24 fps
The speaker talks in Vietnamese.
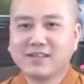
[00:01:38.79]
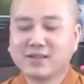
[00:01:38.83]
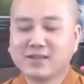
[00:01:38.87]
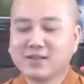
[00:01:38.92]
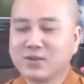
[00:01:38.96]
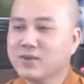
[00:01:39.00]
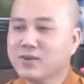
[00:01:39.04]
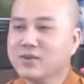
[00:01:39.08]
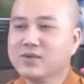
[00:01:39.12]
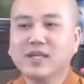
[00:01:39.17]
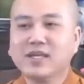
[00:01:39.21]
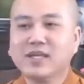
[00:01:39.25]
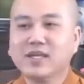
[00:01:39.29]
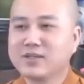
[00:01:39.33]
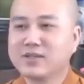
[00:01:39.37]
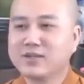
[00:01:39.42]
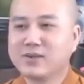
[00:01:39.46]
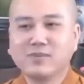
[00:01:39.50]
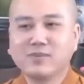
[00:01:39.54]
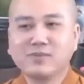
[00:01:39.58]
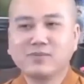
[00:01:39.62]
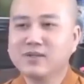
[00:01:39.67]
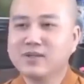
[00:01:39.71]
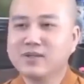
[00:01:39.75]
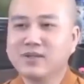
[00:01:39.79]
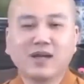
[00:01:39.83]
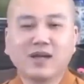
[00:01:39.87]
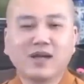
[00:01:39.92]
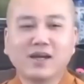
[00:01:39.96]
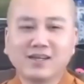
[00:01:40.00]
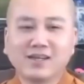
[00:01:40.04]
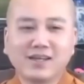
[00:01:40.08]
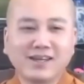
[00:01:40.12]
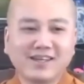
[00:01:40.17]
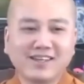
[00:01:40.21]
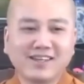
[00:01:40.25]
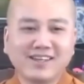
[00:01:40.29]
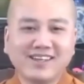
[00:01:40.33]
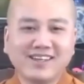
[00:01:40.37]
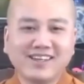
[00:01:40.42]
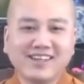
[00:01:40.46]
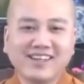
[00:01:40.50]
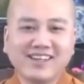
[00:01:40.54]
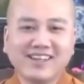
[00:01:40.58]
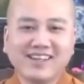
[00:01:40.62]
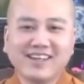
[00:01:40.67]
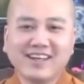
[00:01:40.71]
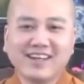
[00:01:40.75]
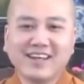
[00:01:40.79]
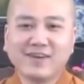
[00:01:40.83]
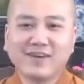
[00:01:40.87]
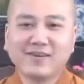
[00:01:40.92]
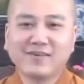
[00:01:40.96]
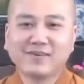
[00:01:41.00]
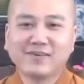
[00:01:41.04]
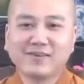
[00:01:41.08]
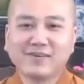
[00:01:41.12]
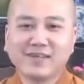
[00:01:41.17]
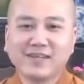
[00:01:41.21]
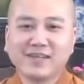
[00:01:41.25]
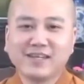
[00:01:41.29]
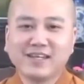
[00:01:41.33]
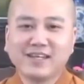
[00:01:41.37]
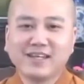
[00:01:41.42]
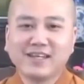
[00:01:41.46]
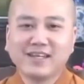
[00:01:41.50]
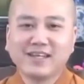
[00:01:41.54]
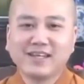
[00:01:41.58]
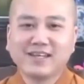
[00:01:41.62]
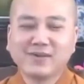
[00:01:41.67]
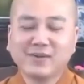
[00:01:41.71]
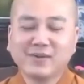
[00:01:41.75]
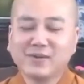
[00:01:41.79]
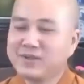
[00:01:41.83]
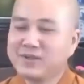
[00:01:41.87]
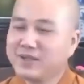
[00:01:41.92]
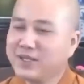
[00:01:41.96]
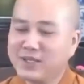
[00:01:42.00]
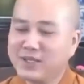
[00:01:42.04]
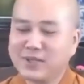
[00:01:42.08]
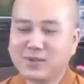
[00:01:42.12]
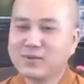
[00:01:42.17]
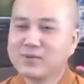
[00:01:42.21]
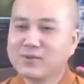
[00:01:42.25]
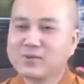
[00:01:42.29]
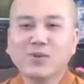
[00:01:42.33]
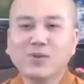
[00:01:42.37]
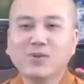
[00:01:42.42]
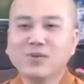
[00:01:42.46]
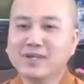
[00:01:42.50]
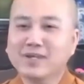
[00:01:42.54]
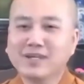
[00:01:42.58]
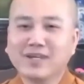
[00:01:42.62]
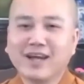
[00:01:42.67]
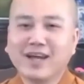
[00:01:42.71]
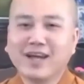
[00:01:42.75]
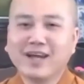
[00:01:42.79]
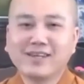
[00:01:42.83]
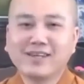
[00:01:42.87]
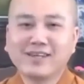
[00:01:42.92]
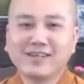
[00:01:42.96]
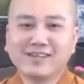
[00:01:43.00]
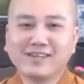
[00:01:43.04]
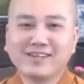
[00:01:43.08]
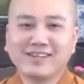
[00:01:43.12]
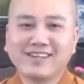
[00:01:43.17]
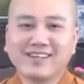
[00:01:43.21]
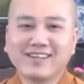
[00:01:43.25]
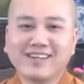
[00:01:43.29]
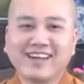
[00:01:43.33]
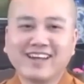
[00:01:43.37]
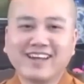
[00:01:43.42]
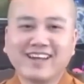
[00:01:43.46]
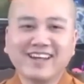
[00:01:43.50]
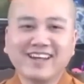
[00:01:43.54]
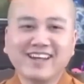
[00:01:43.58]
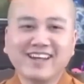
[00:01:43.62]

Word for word: thì tuổi gì cũng được hết á không tuổi gì cũng tu được hết á